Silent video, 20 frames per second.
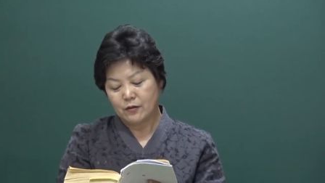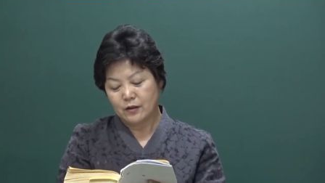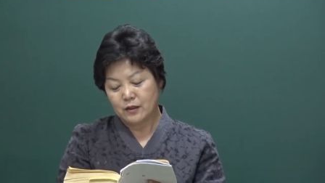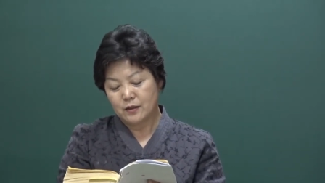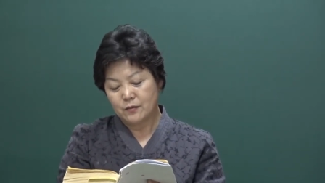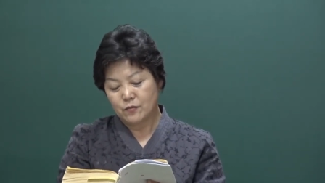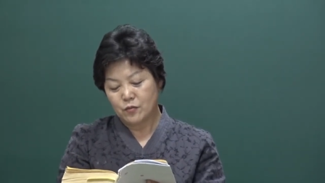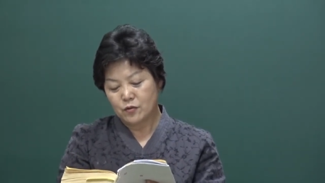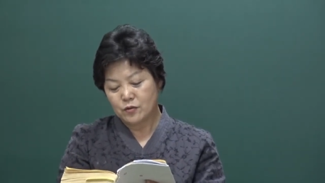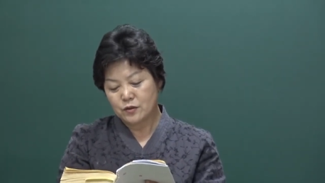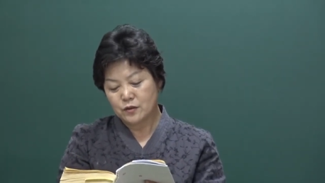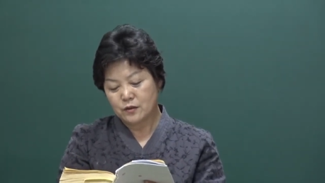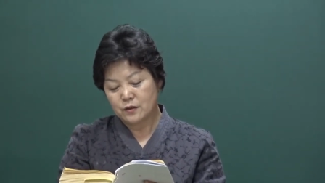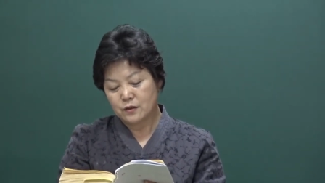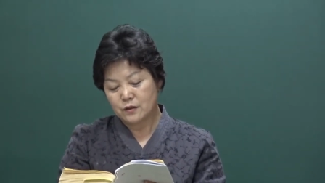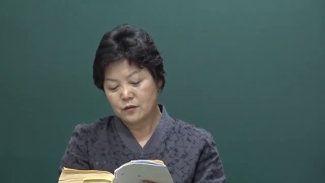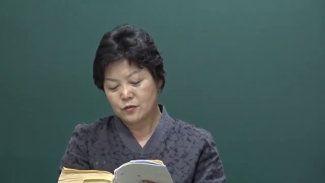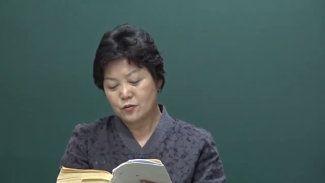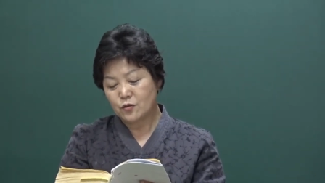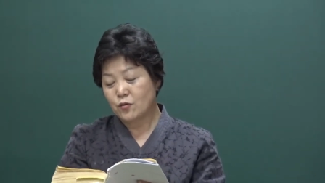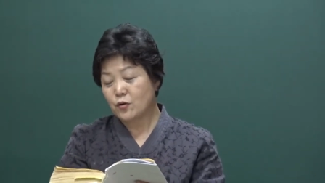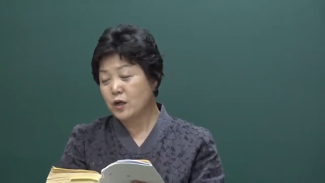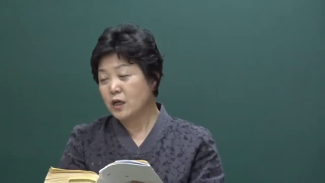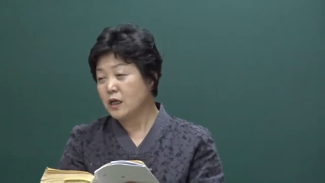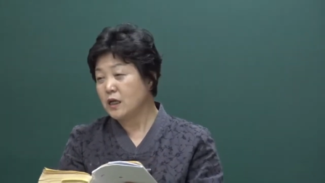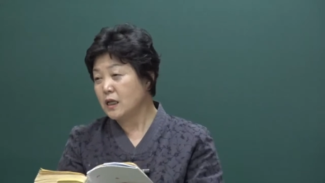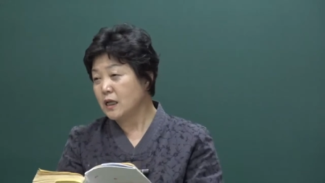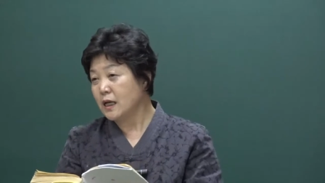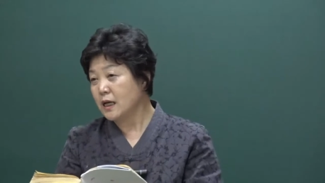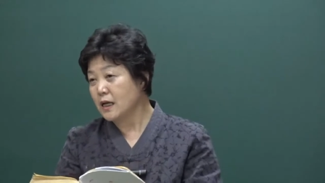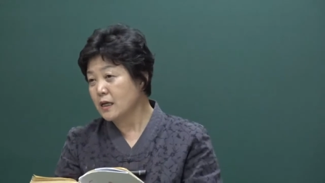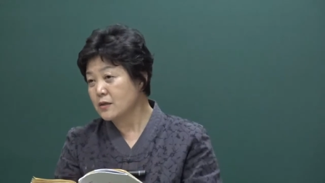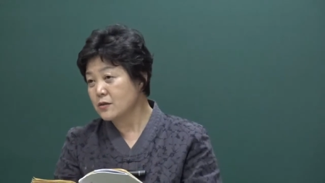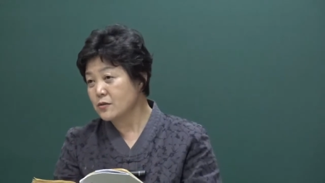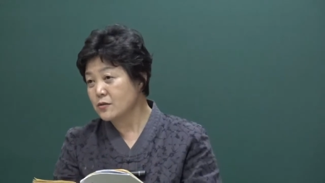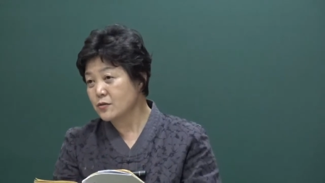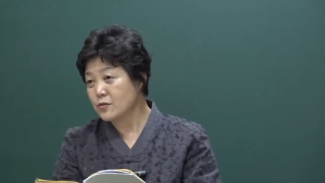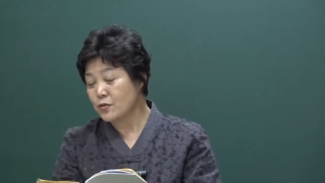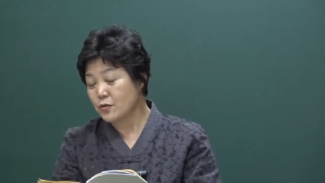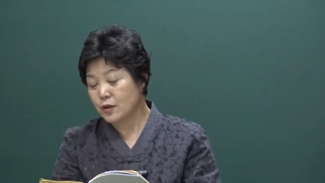하한그 목적어는 소인이
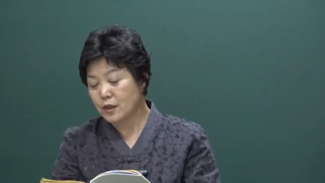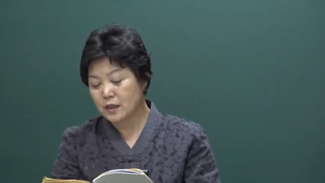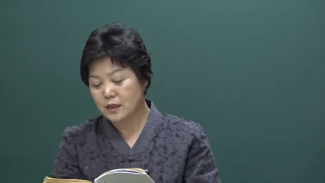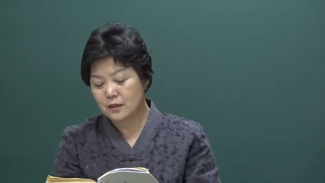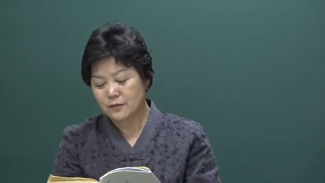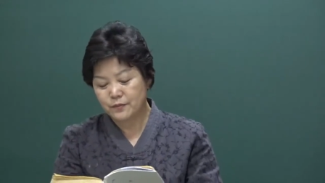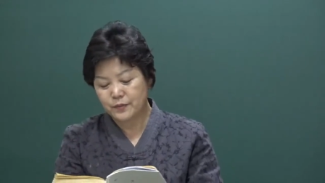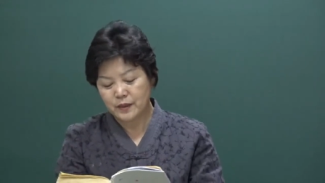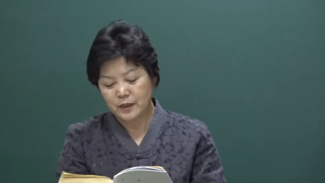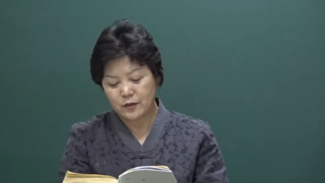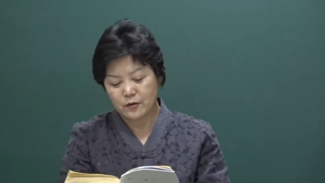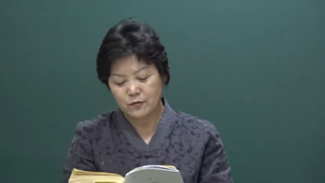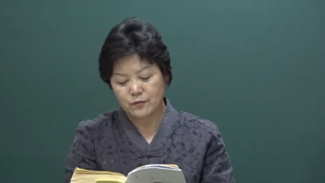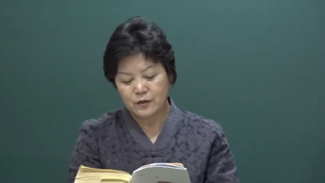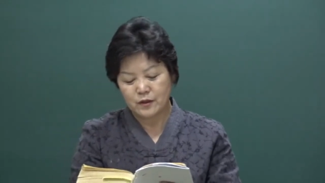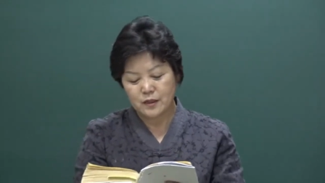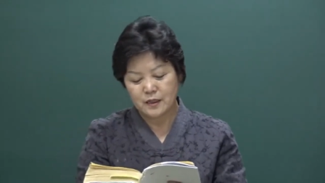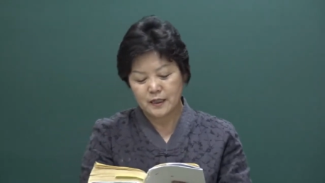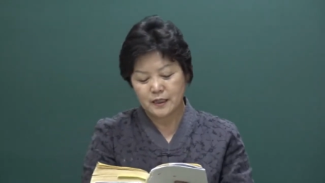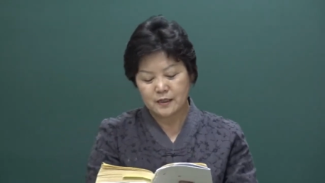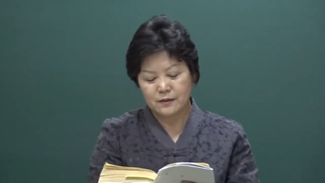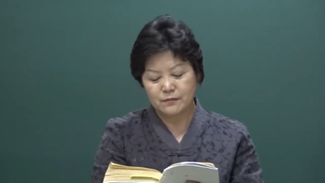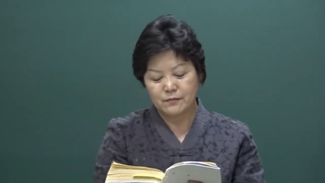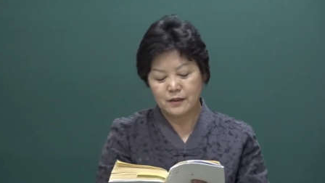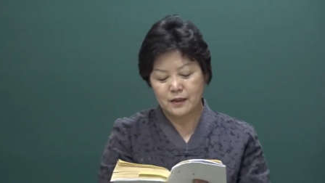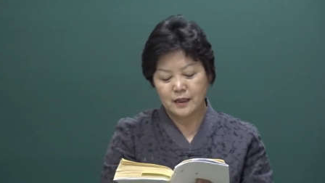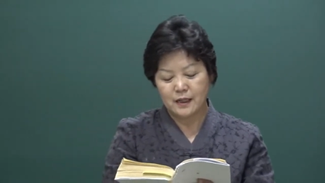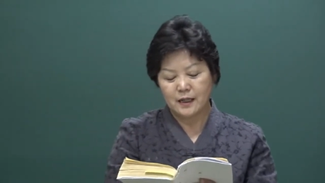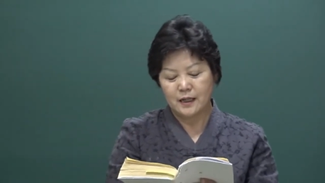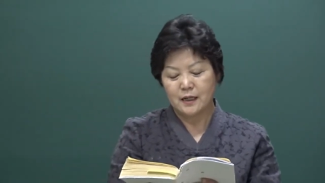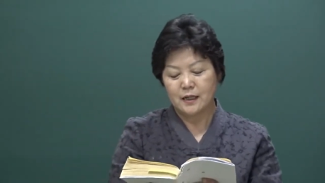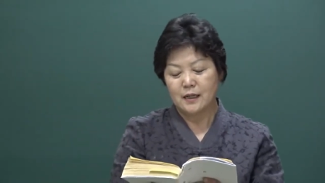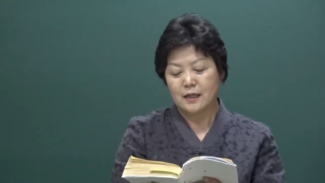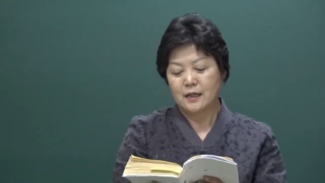되겠죠 소인을 피하고 멀리하는 바가